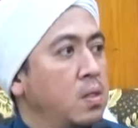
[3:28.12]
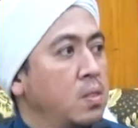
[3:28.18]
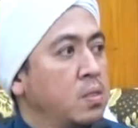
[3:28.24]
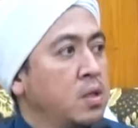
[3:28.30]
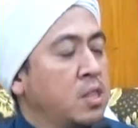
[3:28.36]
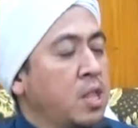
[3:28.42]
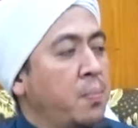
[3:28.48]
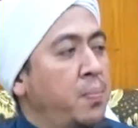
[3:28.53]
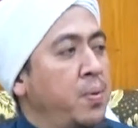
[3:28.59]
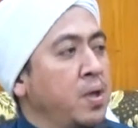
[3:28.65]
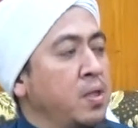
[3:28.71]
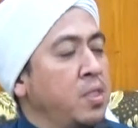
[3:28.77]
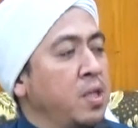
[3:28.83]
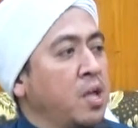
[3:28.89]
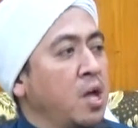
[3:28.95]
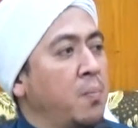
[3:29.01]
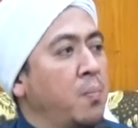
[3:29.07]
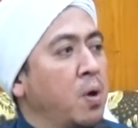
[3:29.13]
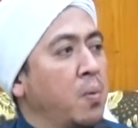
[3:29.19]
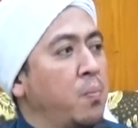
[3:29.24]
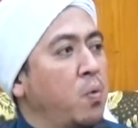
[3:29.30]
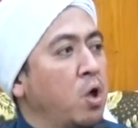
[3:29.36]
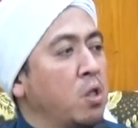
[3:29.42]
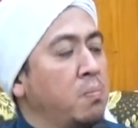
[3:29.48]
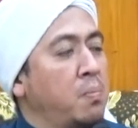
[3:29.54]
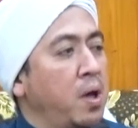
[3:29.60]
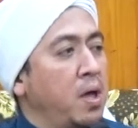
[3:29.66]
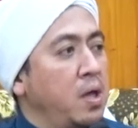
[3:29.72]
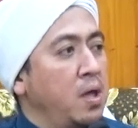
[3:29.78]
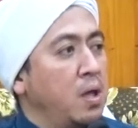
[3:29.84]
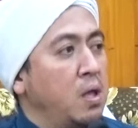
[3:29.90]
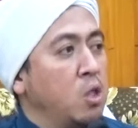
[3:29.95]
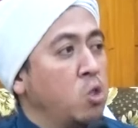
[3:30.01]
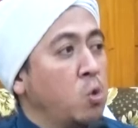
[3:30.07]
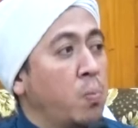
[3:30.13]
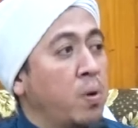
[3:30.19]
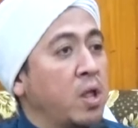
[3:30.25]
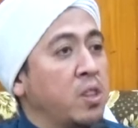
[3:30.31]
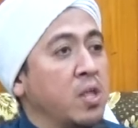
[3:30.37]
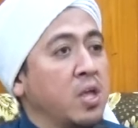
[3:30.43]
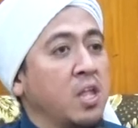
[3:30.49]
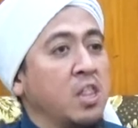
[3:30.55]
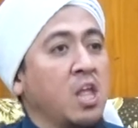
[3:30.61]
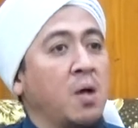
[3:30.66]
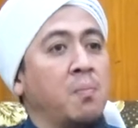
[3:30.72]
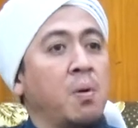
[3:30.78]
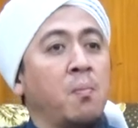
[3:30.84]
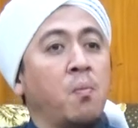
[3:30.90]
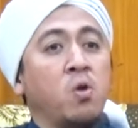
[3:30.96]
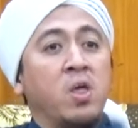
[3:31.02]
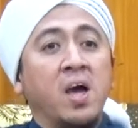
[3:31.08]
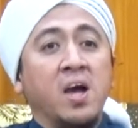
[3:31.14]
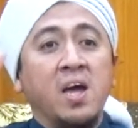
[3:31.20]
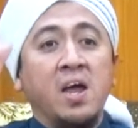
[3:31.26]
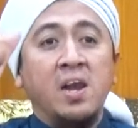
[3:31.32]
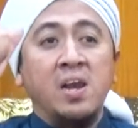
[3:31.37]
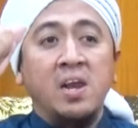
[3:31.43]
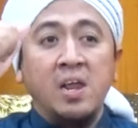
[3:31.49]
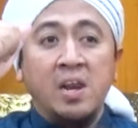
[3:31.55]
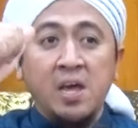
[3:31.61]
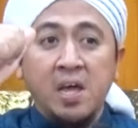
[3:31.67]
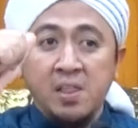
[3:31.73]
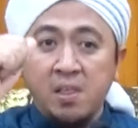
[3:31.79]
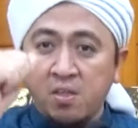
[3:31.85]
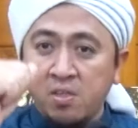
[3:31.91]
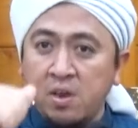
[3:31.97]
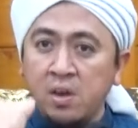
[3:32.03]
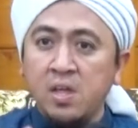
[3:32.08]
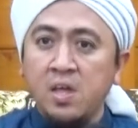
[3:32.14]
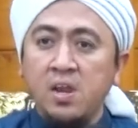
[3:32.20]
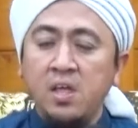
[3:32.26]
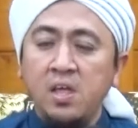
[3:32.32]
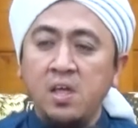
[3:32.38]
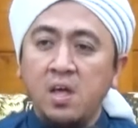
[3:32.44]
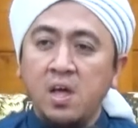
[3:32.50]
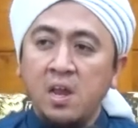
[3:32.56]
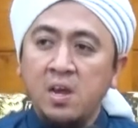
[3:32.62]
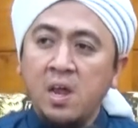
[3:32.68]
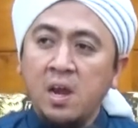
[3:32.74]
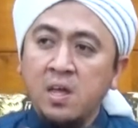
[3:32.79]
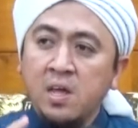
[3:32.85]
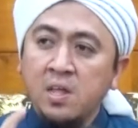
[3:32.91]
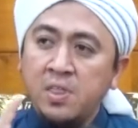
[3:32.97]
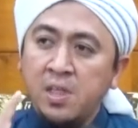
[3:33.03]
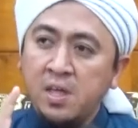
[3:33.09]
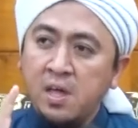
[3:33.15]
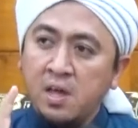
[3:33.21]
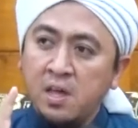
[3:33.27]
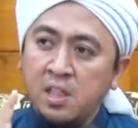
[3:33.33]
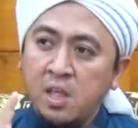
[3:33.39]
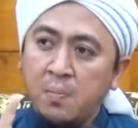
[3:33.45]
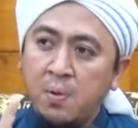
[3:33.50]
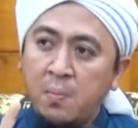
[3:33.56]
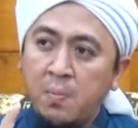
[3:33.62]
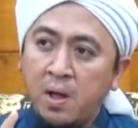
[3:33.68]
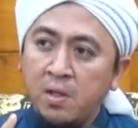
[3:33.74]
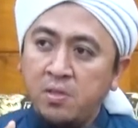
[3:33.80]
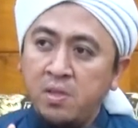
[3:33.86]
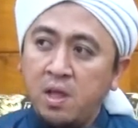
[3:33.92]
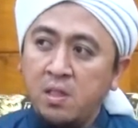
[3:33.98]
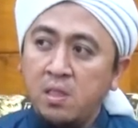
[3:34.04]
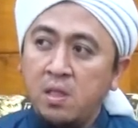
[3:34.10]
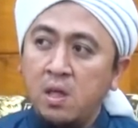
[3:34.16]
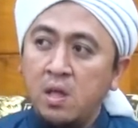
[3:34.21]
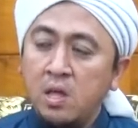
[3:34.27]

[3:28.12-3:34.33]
Tetapi ketika berbuat baik itu berarti kita memuliakan diri kita sendiri dan ketika kita bermaksiat